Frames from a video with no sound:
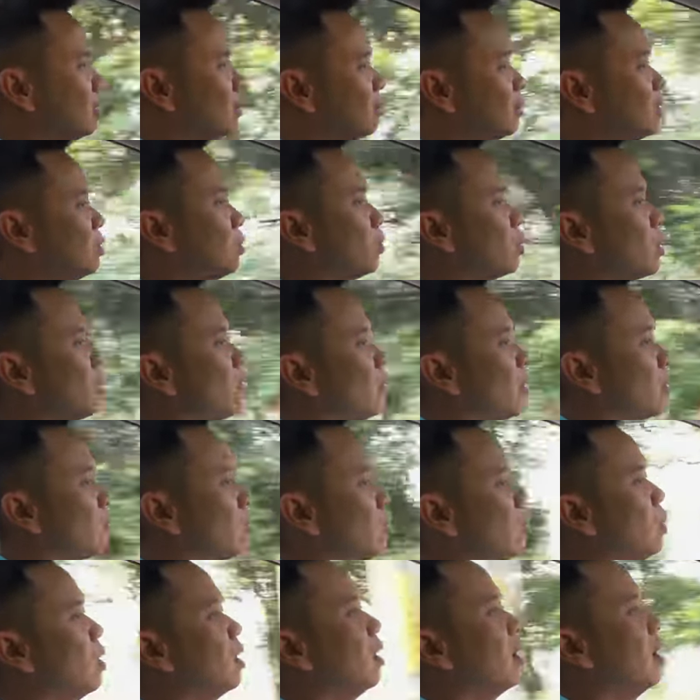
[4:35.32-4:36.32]
ví dụ khi vào
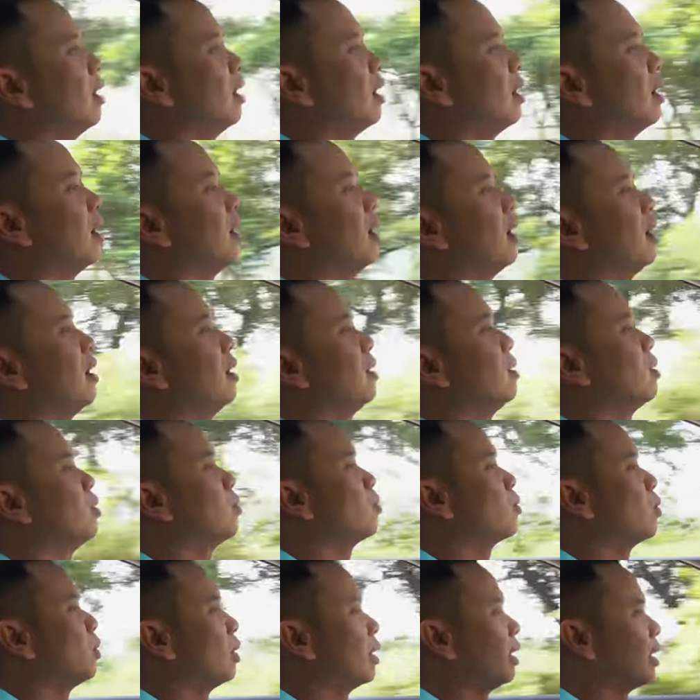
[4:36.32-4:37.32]
cua à, ôm
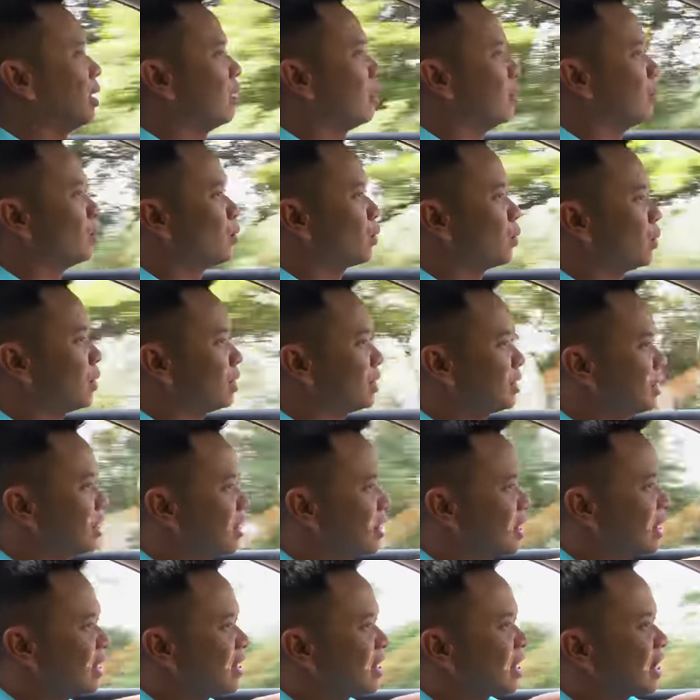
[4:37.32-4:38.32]
cua này ôm cua rất
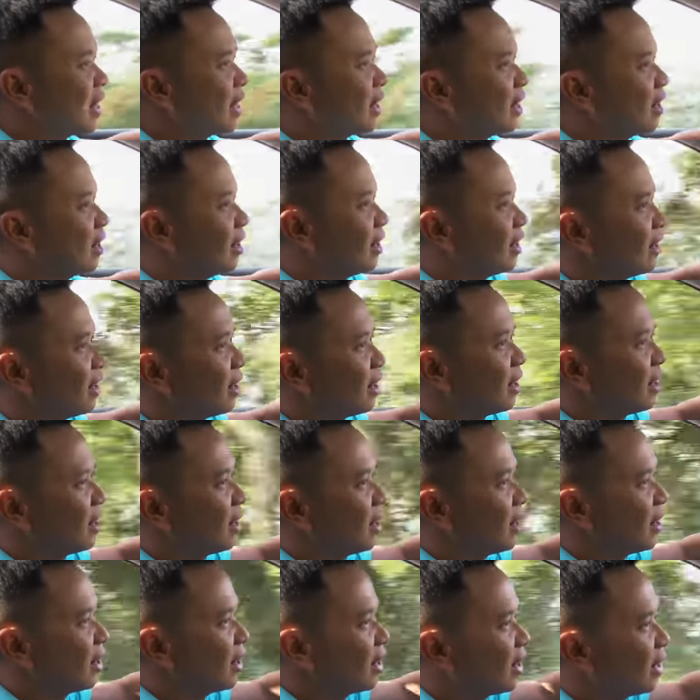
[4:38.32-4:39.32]
nhẹ nhàng à,
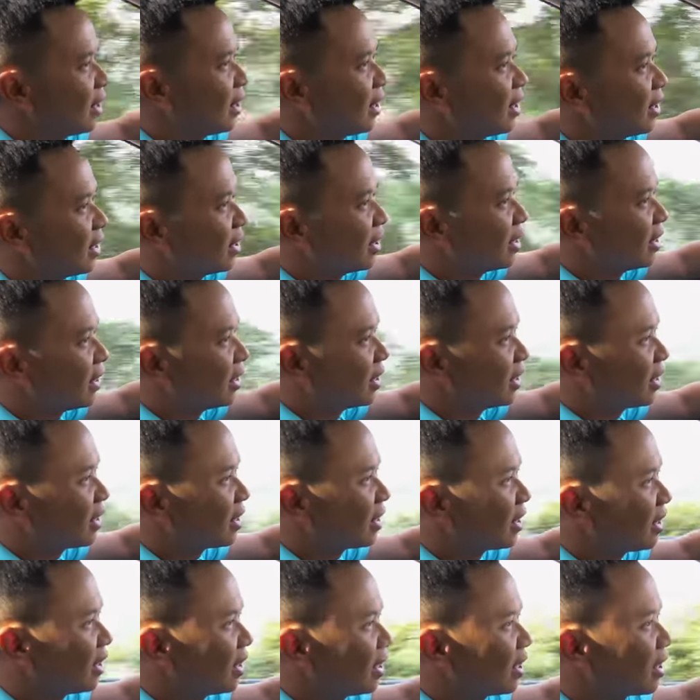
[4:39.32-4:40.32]

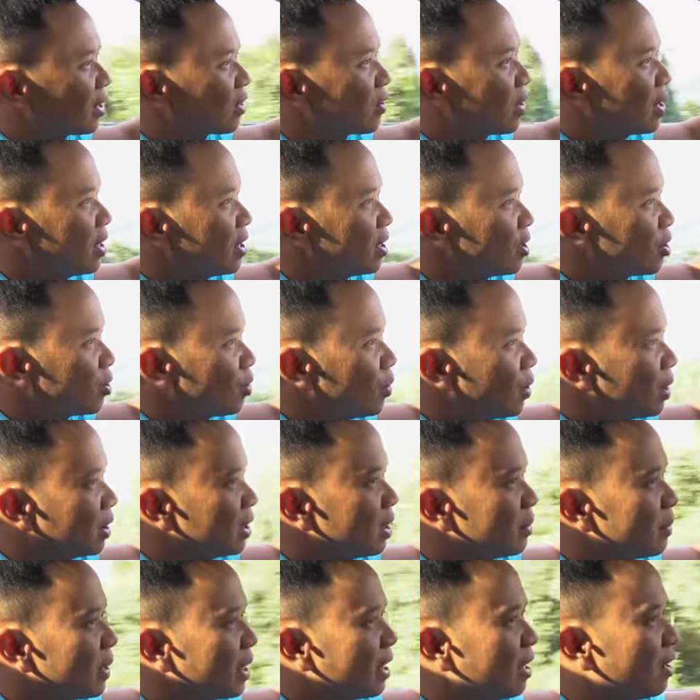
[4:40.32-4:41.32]
à, qua đỉnh cua
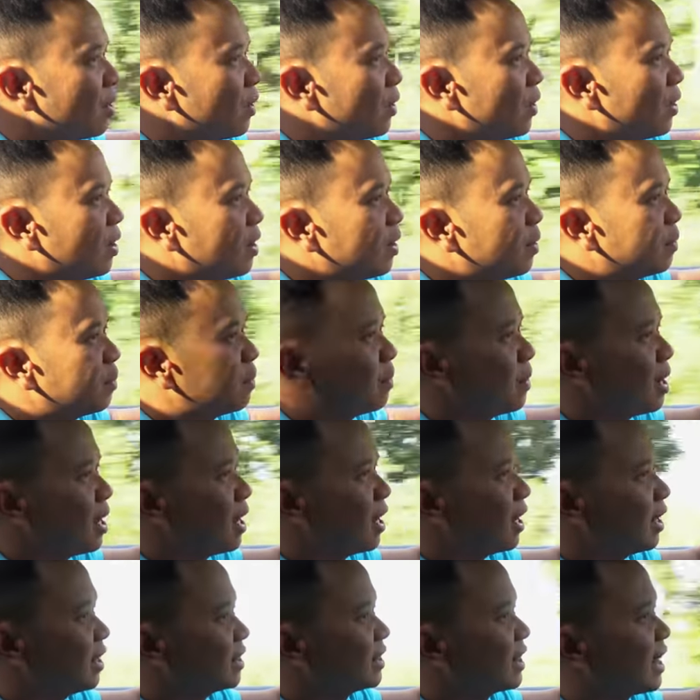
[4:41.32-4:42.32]
thì bắt đầu
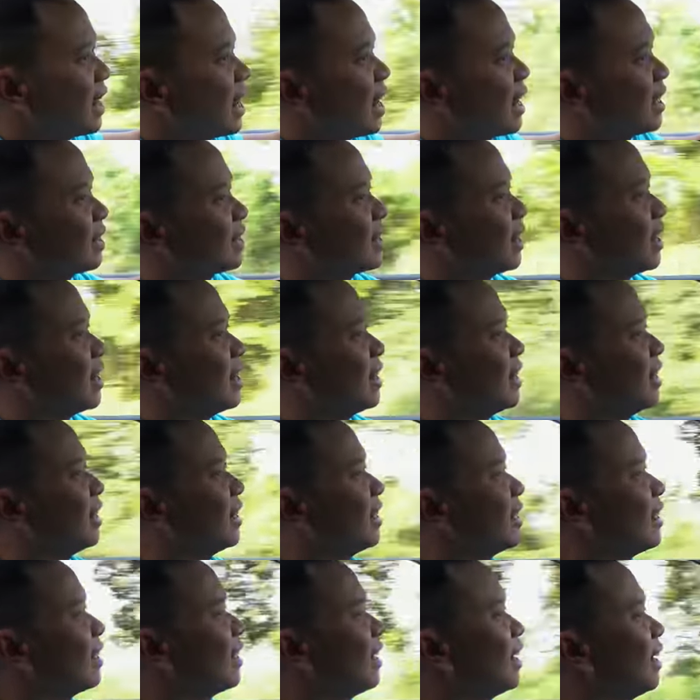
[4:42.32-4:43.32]
mở ra dần
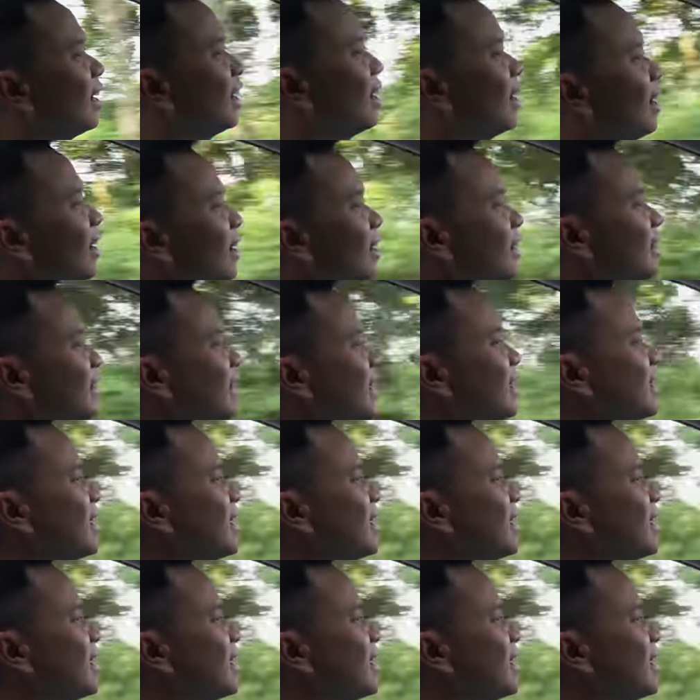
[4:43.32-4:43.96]
à, nhẹ